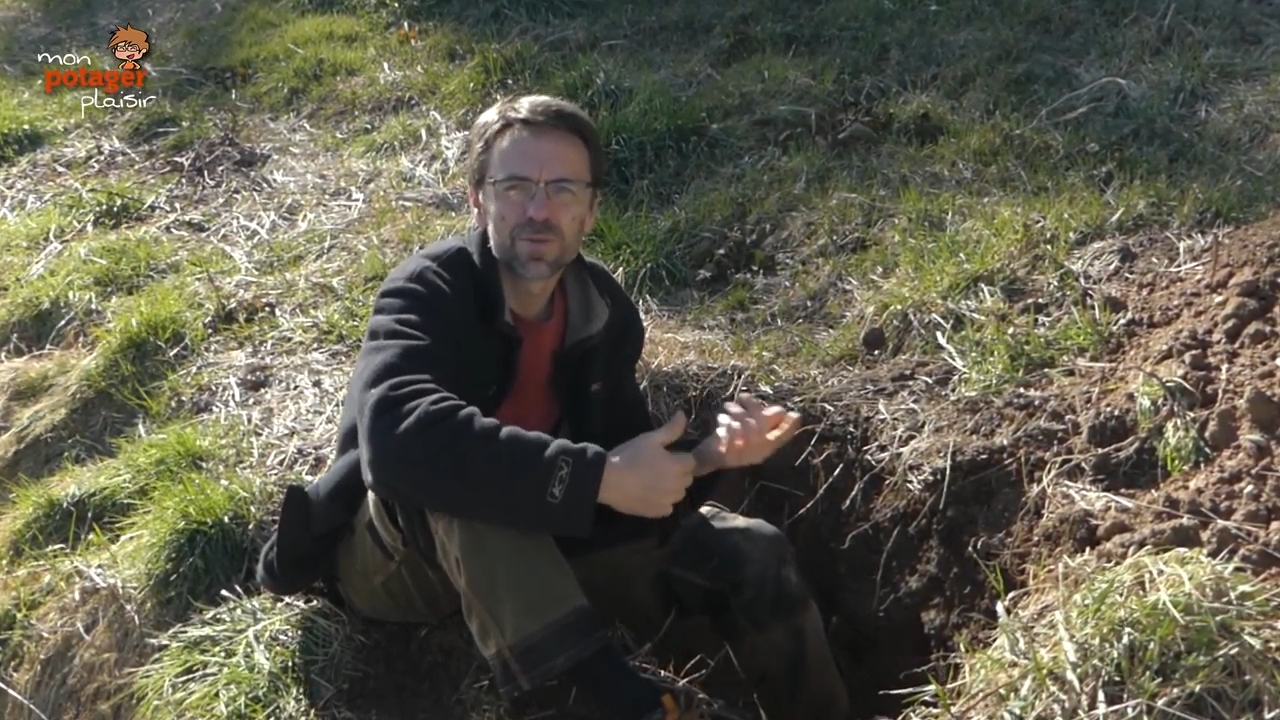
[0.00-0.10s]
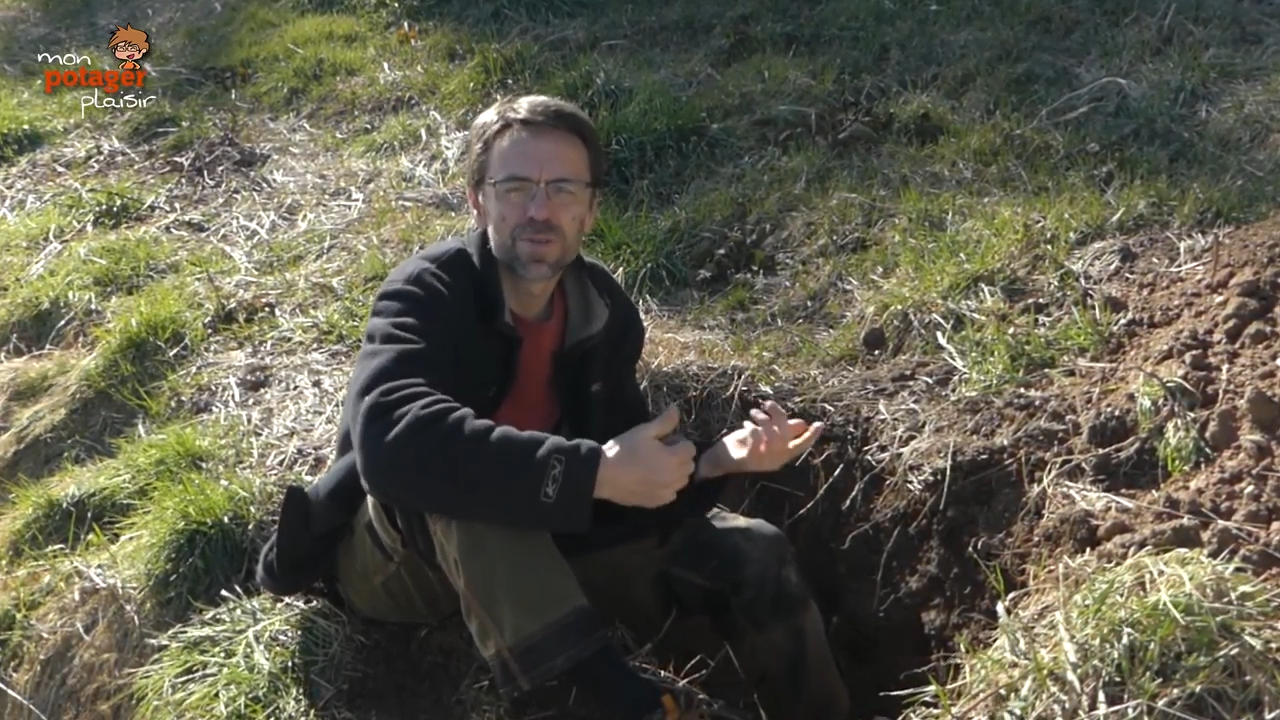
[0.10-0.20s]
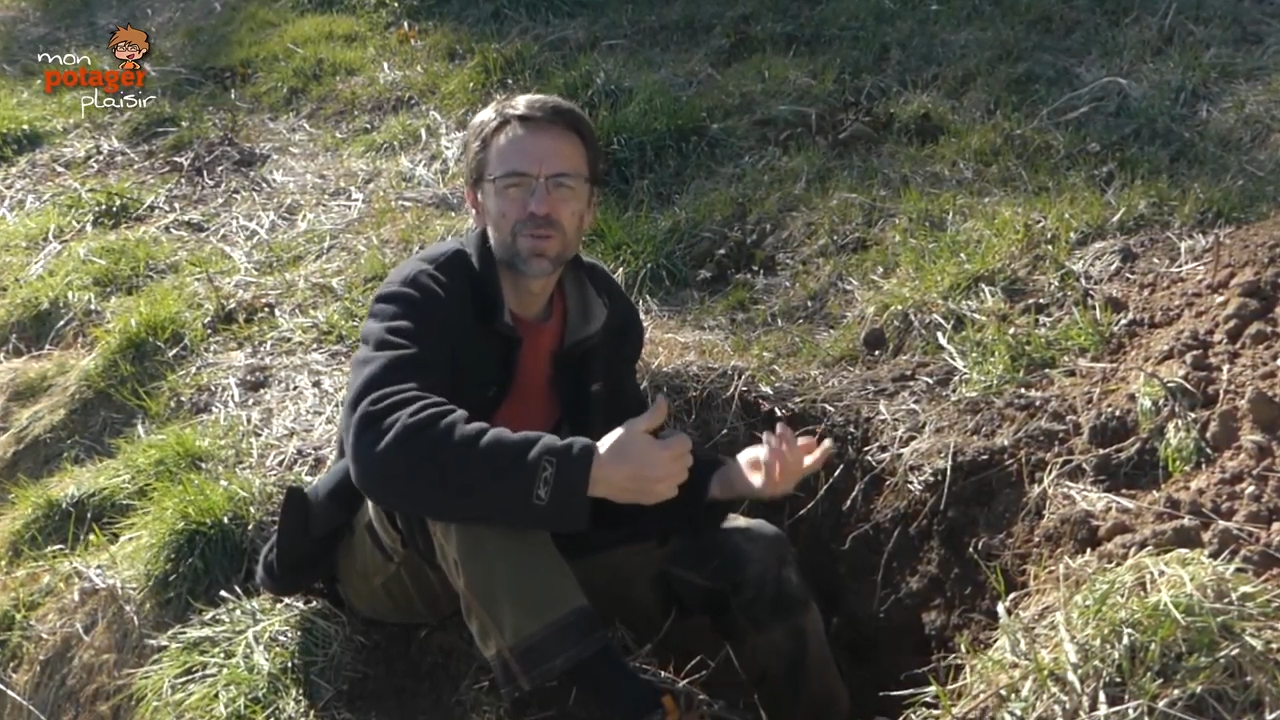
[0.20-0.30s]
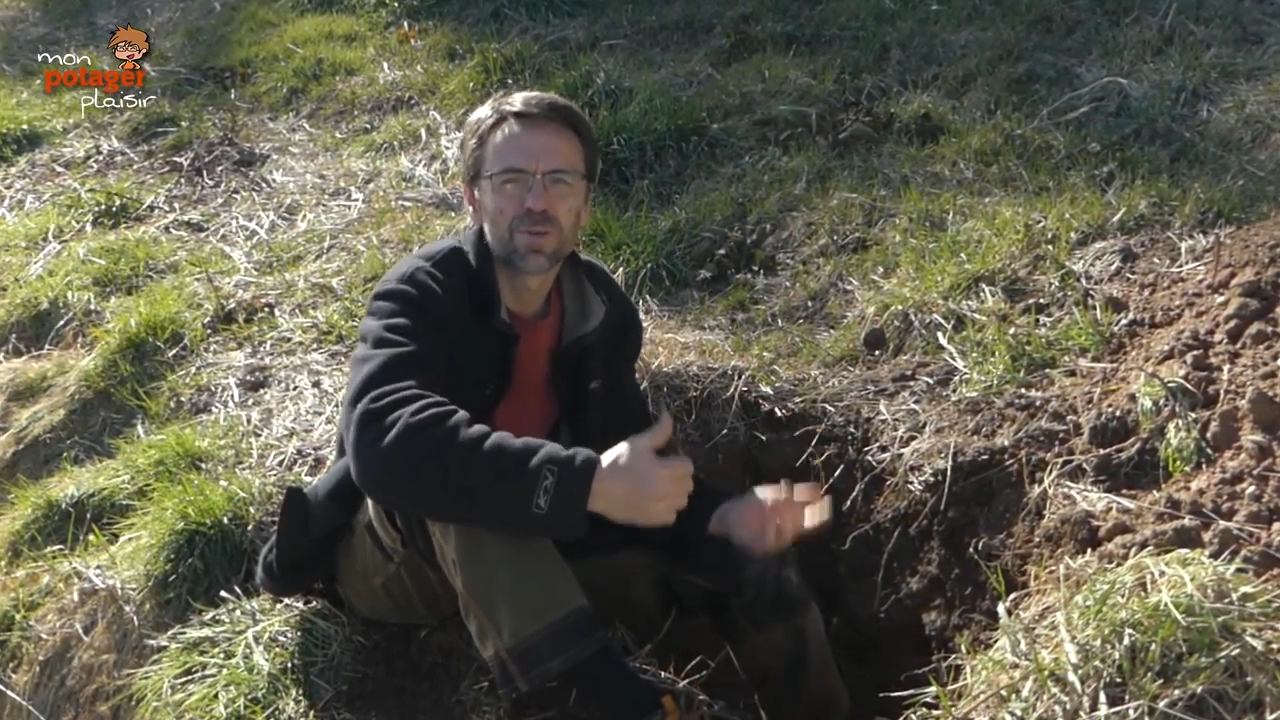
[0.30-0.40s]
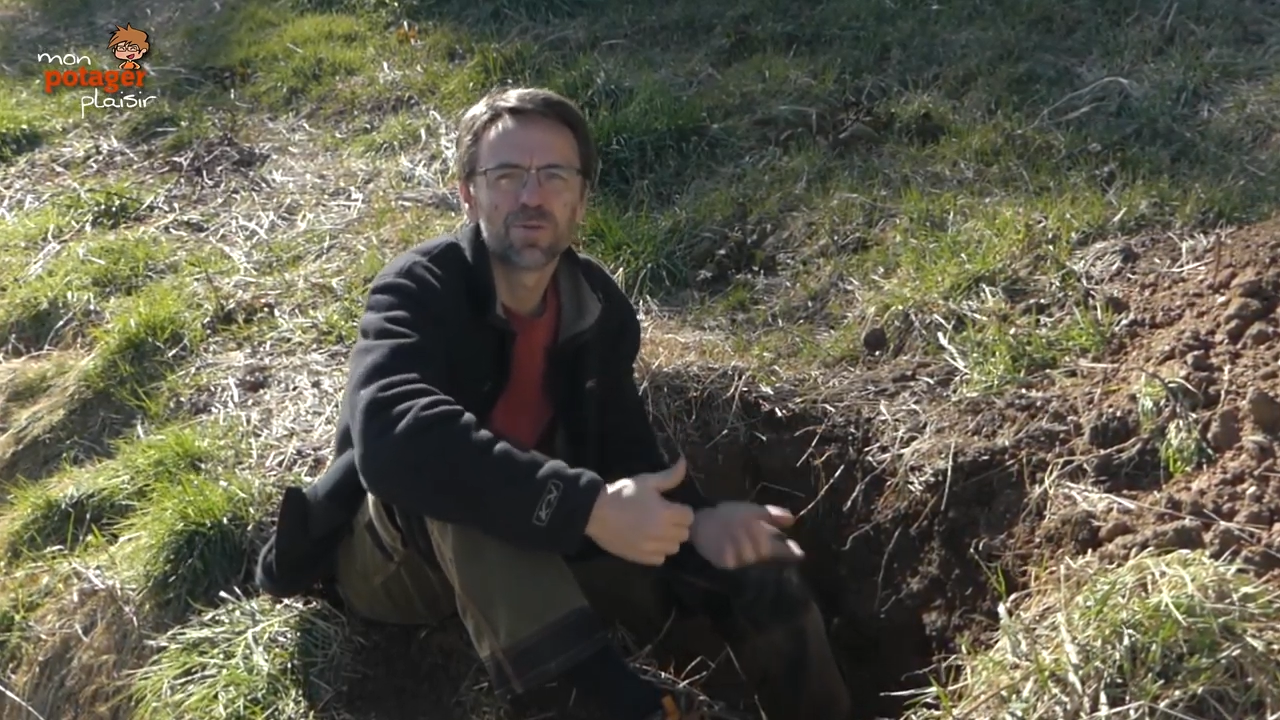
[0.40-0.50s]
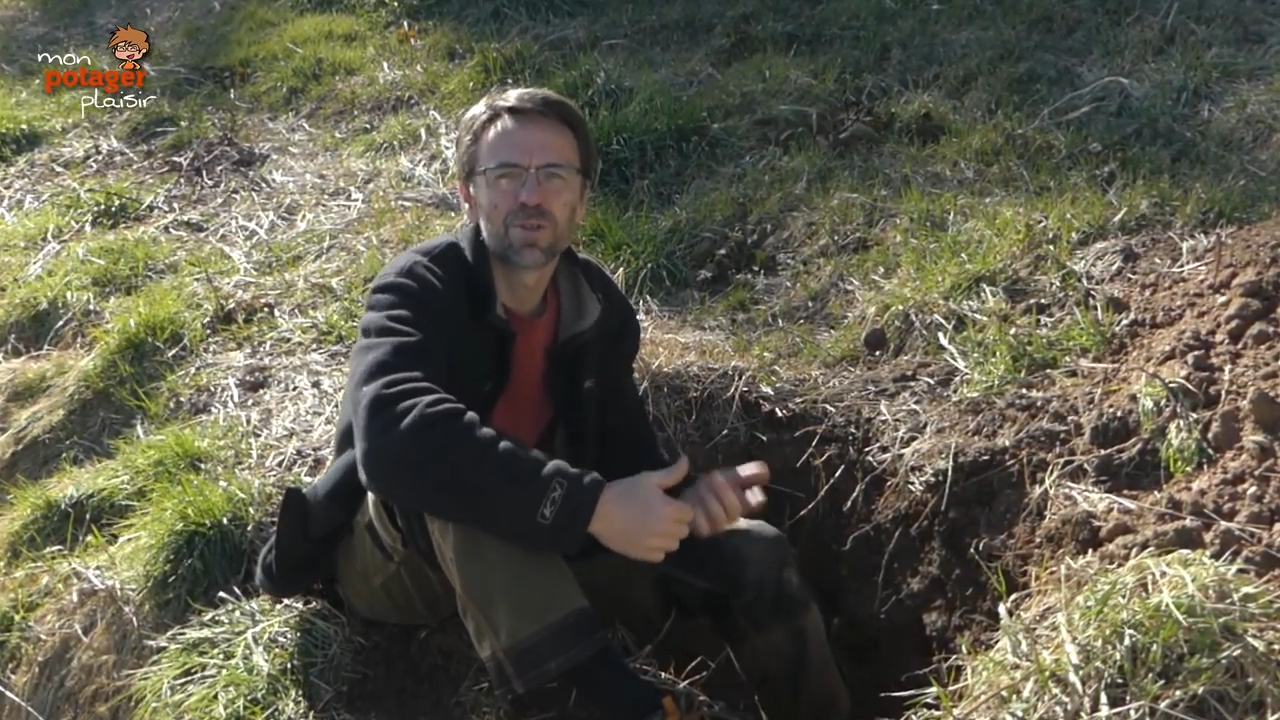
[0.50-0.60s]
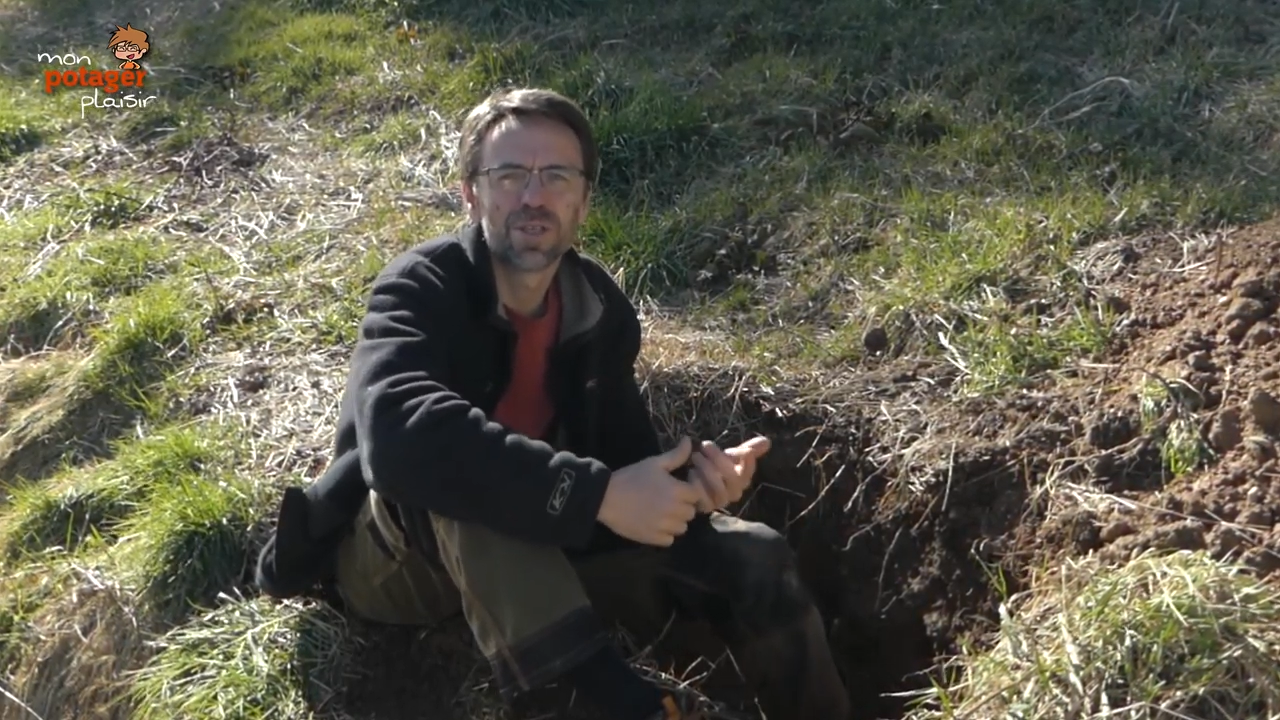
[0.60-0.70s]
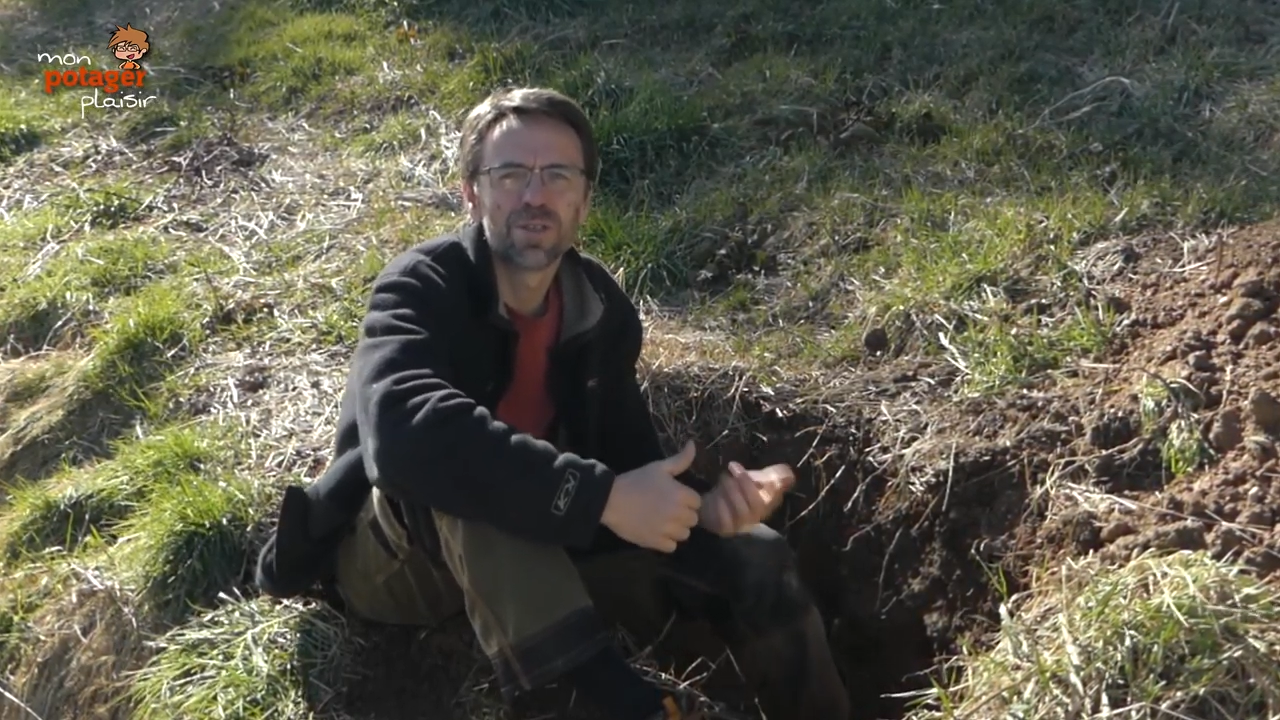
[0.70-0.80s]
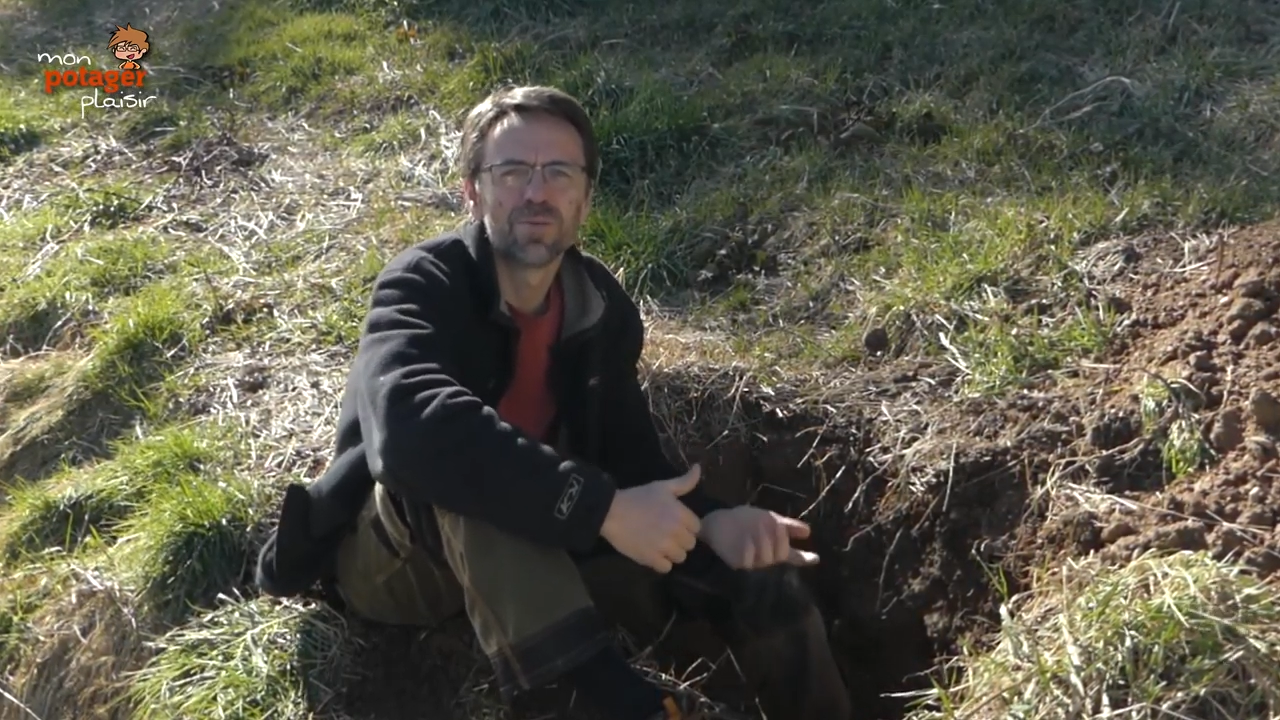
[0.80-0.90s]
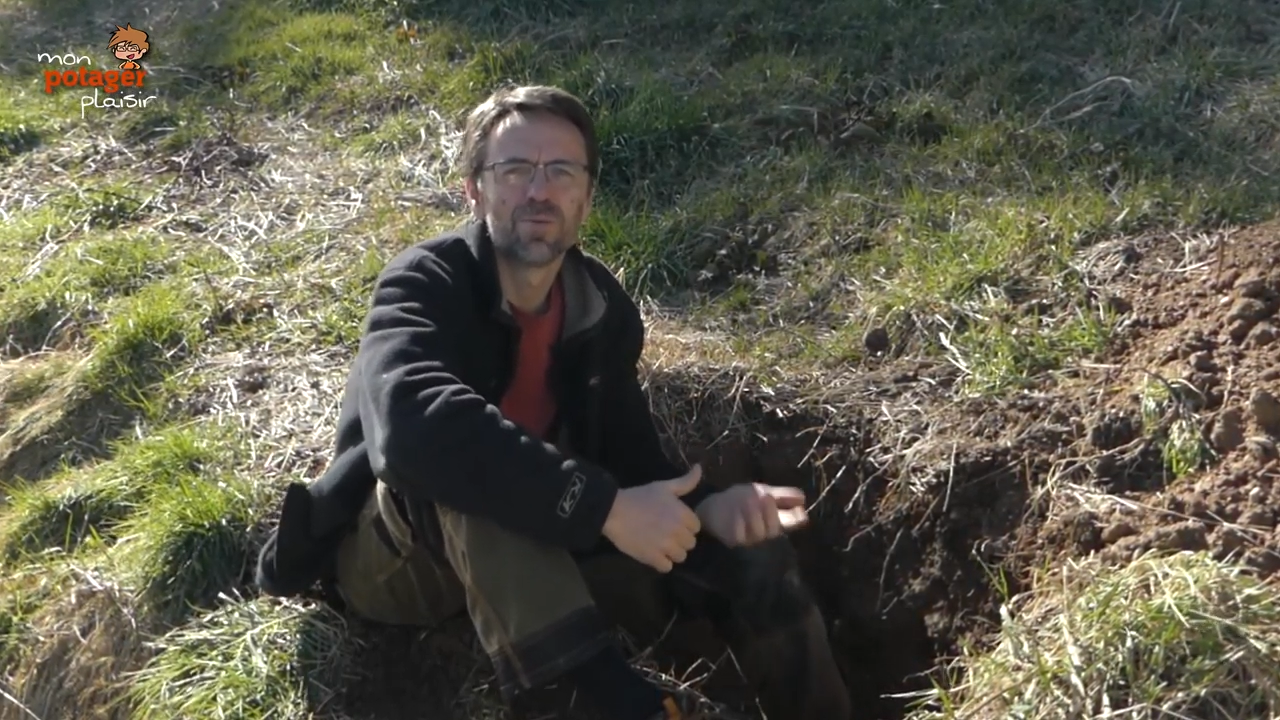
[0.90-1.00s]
quand je vais sur une chaîne